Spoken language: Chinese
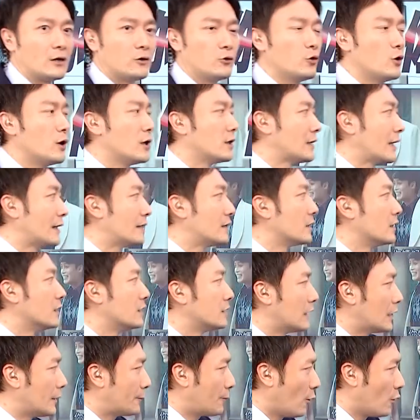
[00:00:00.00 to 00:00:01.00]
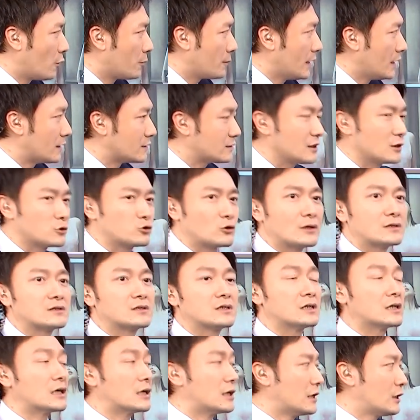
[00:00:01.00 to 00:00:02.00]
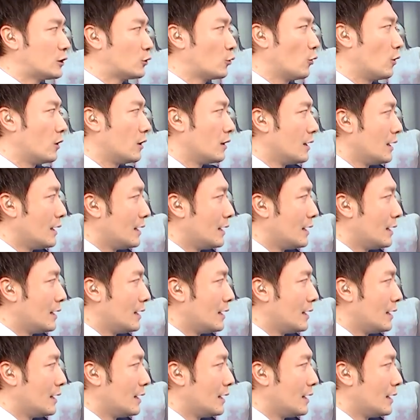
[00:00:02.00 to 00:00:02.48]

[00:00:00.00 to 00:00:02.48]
越南的河内碰面，这算是一个利多。